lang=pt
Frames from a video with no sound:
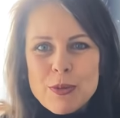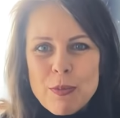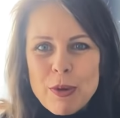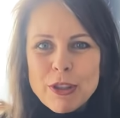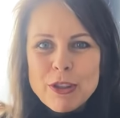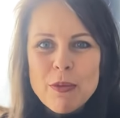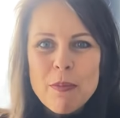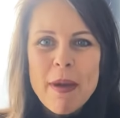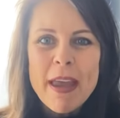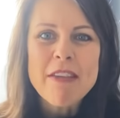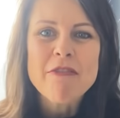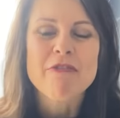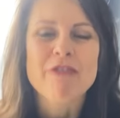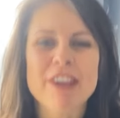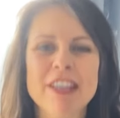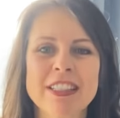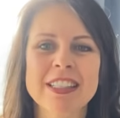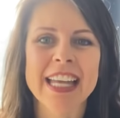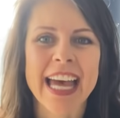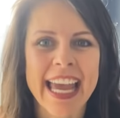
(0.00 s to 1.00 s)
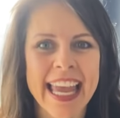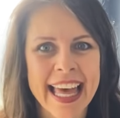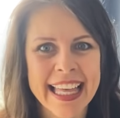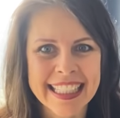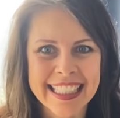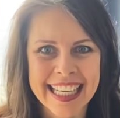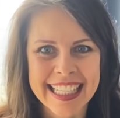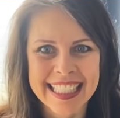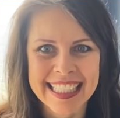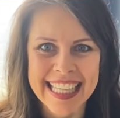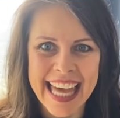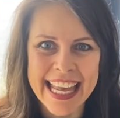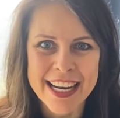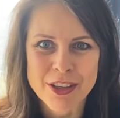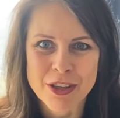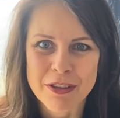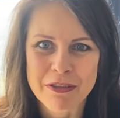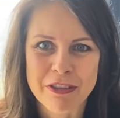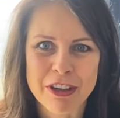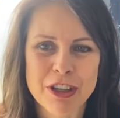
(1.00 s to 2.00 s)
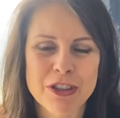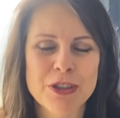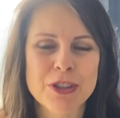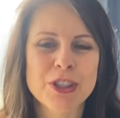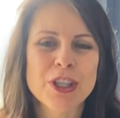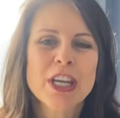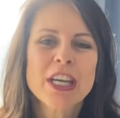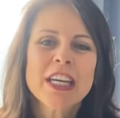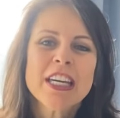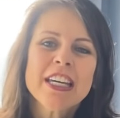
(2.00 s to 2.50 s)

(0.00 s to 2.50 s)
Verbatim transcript: muito bem-vindos a essa série de vídeos